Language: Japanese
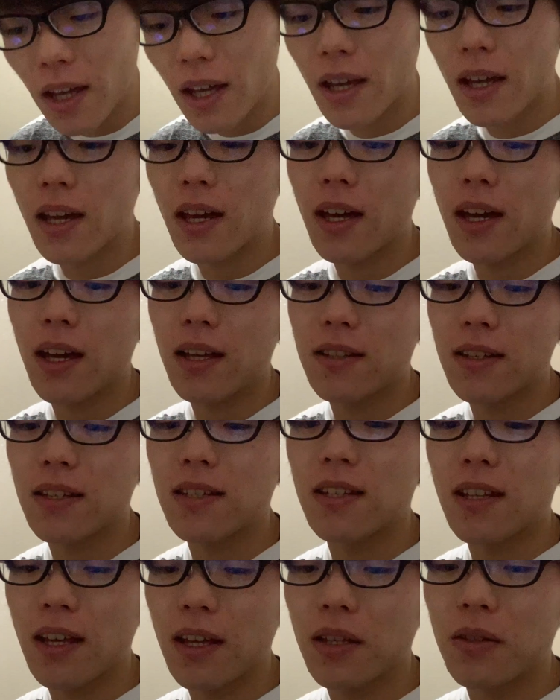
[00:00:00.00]
えー、ぜ
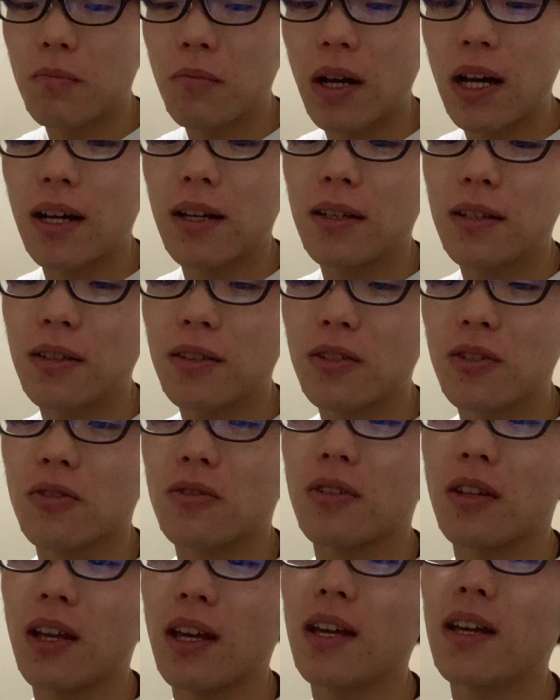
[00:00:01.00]
ひね、まあ、ちょっ
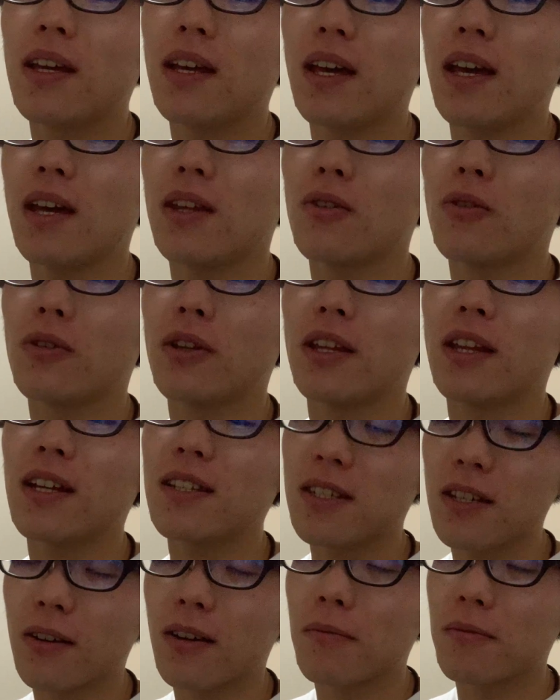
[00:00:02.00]
とね、えー、遠出に
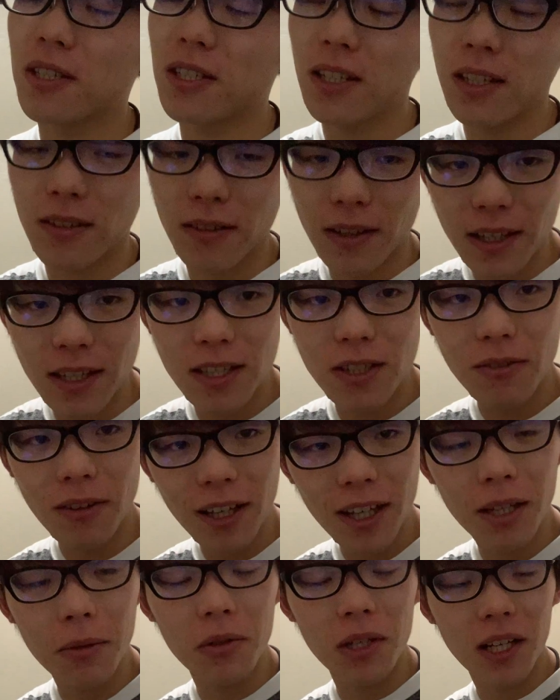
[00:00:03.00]
なっちゃうかもしれないですけど、一度だ
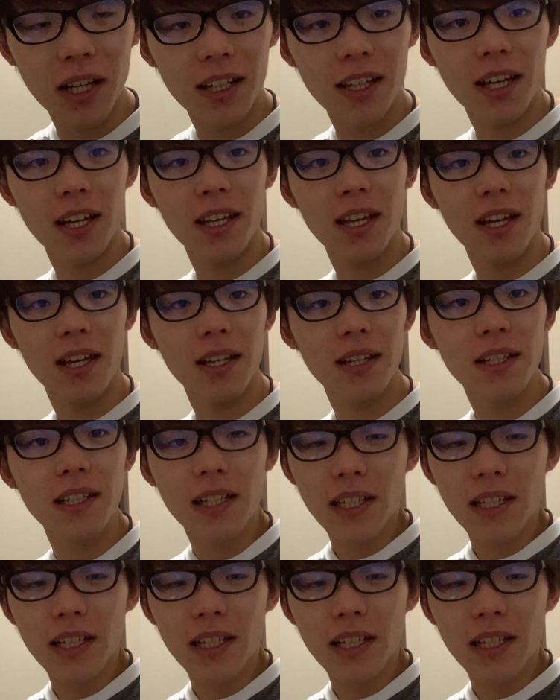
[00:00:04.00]
けでもいいから体験